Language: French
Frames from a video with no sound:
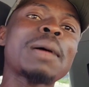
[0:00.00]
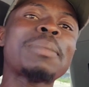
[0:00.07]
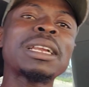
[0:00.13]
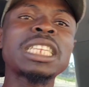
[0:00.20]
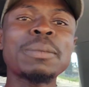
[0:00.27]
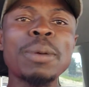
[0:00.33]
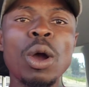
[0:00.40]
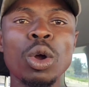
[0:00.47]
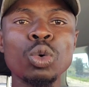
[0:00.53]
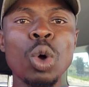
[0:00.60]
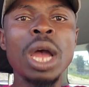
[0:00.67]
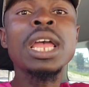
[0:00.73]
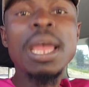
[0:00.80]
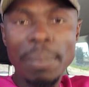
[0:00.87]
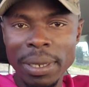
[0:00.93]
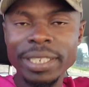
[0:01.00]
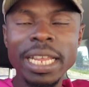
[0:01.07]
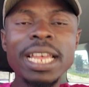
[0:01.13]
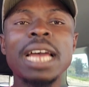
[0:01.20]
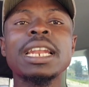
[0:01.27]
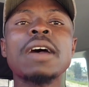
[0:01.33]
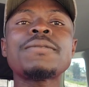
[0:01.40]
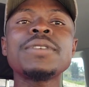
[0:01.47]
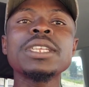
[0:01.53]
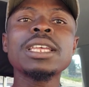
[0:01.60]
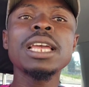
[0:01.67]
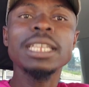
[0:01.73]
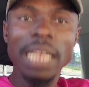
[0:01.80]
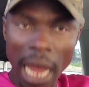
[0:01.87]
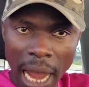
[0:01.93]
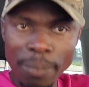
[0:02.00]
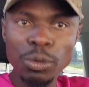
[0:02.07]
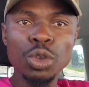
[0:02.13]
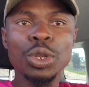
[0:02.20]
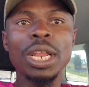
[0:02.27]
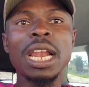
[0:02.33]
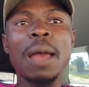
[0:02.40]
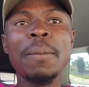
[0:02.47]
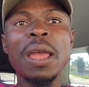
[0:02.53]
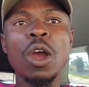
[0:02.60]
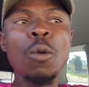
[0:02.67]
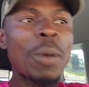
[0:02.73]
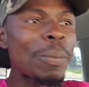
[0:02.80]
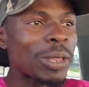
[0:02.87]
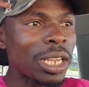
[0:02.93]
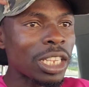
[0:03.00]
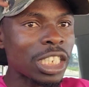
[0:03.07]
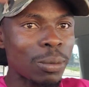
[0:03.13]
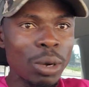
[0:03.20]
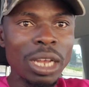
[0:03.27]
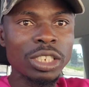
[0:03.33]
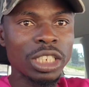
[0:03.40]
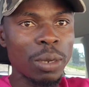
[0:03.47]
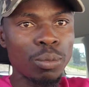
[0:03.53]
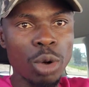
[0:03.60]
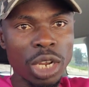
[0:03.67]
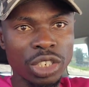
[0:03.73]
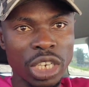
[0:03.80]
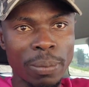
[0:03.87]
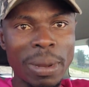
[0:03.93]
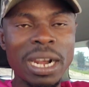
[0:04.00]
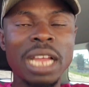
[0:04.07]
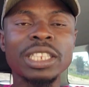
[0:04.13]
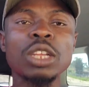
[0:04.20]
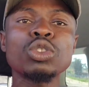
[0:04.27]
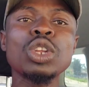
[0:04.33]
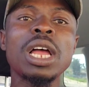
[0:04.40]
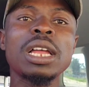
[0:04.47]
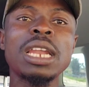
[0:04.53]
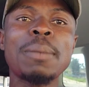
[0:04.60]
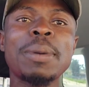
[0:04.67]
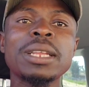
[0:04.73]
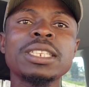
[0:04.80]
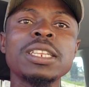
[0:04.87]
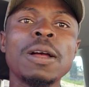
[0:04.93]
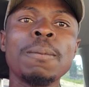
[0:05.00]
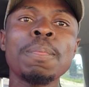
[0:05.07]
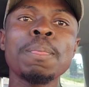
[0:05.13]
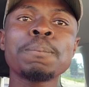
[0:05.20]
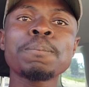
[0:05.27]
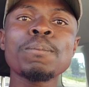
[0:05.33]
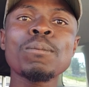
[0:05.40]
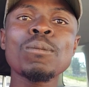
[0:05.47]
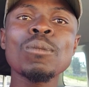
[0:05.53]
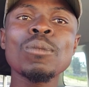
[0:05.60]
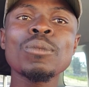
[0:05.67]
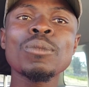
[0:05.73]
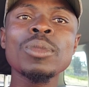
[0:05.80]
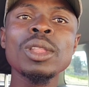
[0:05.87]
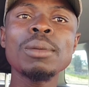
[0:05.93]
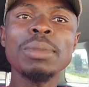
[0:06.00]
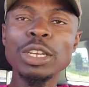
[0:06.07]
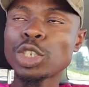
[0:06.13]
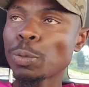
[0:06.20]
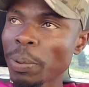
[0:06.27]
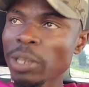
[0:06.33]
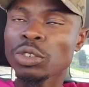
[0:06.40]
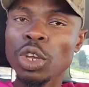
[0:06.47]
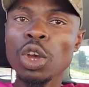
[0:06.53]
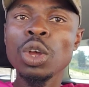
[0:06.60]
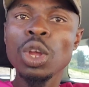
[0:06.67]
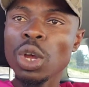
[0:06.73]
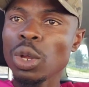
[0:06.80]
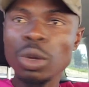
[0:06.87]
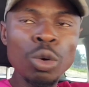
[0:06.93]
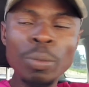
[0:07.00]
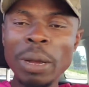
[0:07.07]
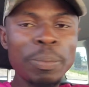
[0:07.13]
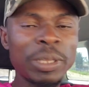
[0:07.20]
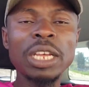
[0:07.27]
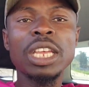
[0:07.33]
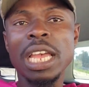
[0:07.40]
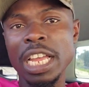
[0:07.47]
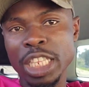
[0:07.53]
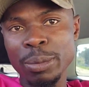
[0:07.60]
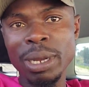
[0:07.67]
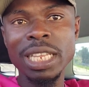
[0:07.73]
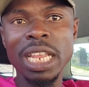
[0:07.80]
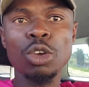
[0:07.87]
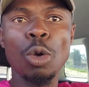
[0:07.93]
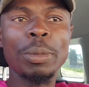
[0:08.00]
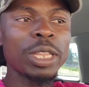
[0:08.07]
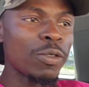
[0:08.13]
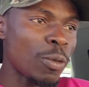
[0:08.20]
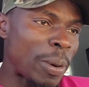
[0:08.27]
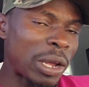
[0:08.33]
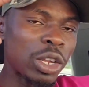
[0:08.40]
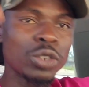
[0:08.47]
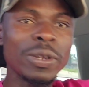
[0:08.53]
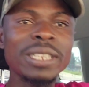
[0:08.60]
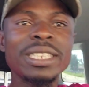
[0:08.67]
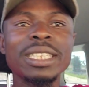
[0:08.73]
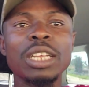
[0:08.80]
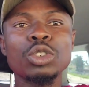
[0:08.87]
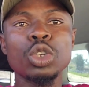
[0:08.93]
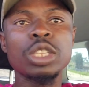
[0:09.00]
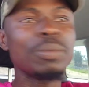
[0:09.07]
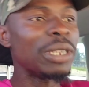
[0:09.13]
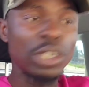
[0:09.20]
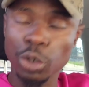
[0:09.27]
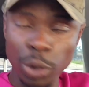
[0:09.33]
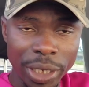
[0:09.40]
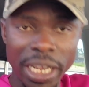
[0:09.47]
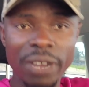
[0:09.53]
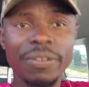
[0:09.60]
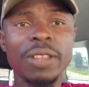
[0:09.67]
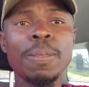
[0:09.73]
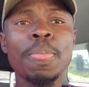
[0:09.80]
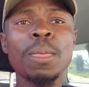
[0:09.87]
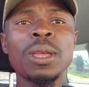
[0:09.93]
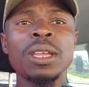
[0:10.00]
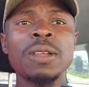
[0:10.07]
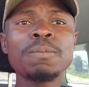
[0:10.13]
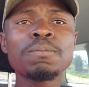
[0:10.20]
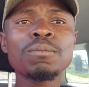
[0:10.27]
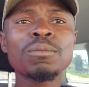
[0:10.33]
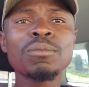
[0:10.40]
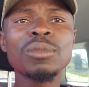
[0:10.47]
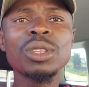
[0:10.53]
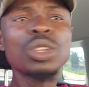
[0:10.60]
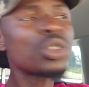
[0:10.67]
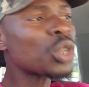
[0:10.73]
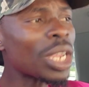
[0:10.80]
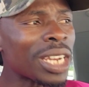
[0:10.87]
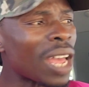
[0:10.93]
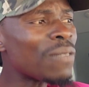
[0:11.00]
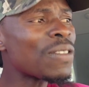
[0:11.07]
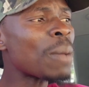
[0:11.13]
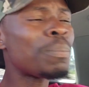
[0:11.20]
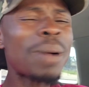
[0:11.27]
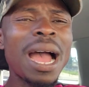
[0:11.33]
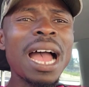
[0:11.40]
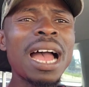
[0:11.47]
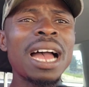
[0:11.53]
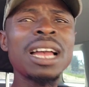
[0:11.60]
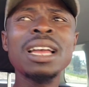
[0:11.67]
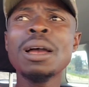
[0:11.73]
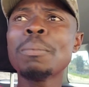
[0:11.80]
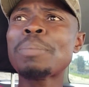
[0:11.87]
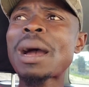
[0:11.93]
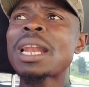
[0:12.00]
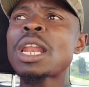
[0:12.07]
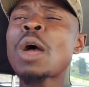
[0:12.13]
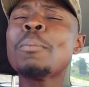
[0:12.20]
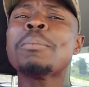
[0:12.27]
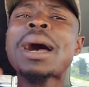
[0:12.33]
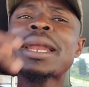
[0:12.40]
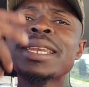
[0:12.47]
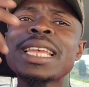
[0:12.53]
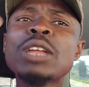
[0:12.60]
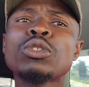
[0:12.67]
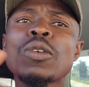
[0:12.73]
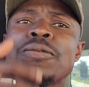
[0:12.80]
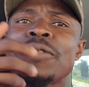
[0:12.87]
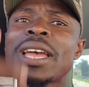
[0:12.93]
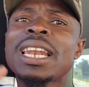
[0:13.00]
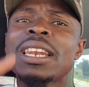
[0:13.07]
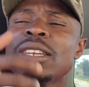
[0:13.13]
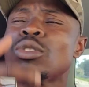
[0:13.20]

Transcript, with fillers: n'appartient pas aux Noirs, mais ça y est en Afrique. Il y a arme nucléaire là-bas. On peut-être peut que c'est moi, j'ai mal entendu la, partie là. Ben, je pense que, peut-être qu'elle demande dans les commentaires, faut pas que je vais dire des choses, mais je suis énervé. Je suis énervé par, par leur manière de faire,